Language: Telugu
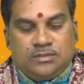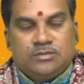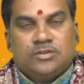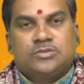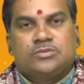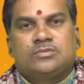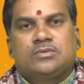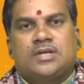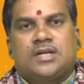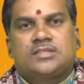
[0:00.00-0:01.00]
ఈరోజు
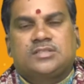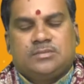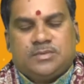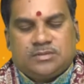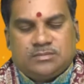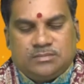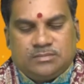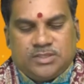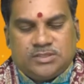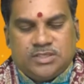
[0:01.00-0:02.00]
గ్రహస్థితిని మనం
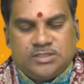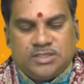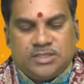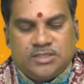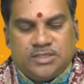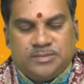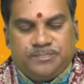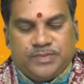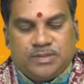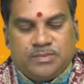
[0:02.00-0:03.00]
పరిశీలించినట్టయితే
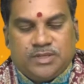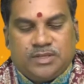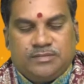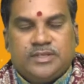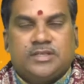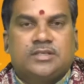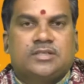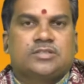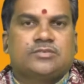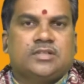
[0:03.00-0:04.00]
మరి రవి
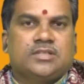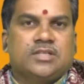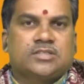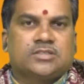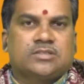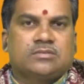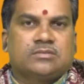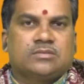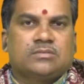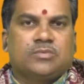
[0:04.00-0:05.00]
స్వాతి నక్షత్రం
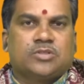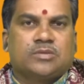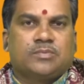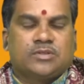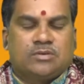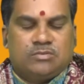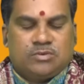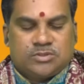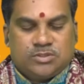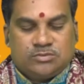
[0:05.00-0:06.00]
మొదటి పాదంలో
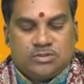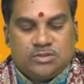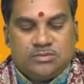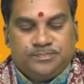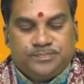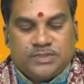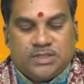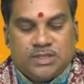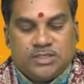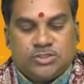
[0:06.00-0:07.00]
కొనసాగుతున్నాడు
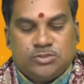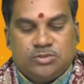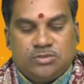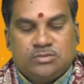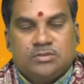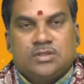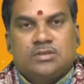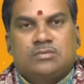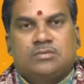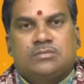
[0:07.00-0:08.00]
అలాగే చంద్రుడు
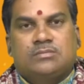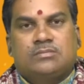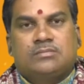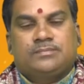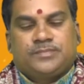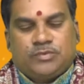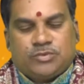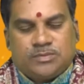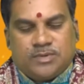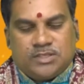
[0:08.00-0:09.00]

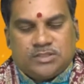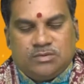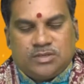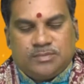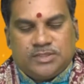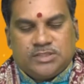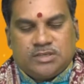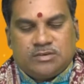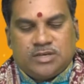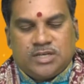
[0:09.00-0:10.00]
వృషభ రాశిలోకి
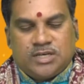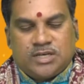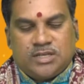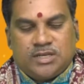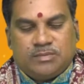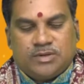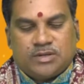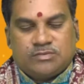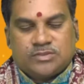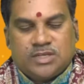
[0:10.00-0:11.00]
మధ్యాహ్నం రెండు గంటల యాభై
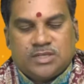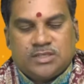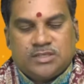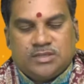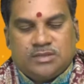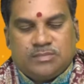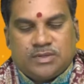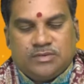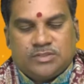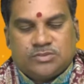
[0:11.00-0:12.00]
ఒక్క నిమిషాలకి
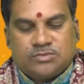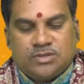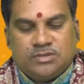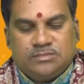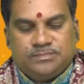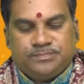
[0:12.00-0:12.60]
ప్రవేశిస్తున్నాడు